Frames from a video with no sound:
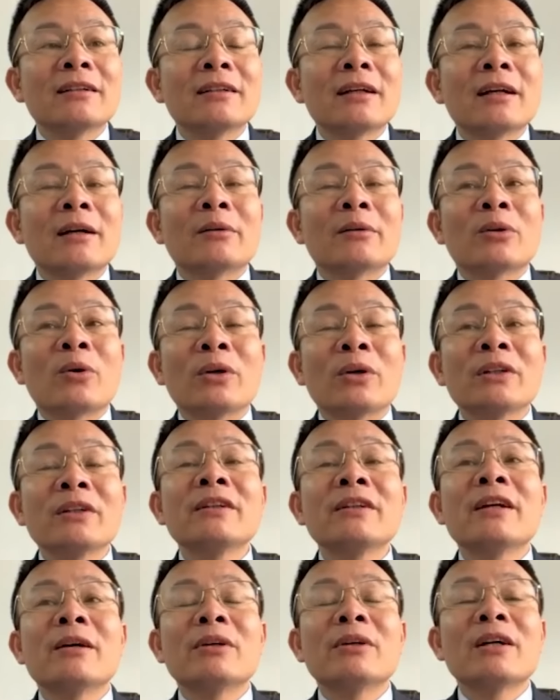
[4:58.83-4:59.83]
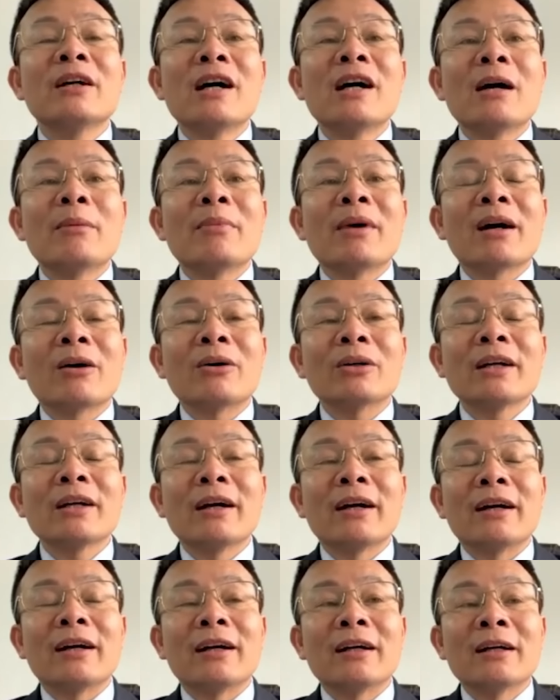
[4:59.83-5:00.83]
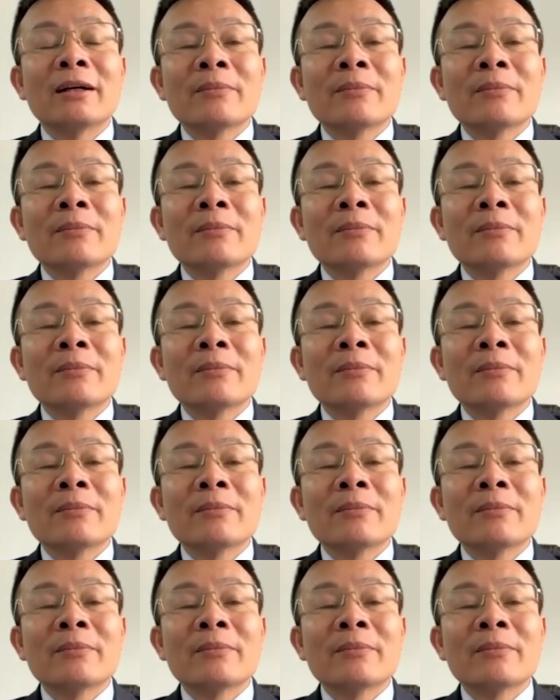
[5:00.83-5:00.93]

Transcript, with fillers: ờ, có rất nhiều những người mà có thể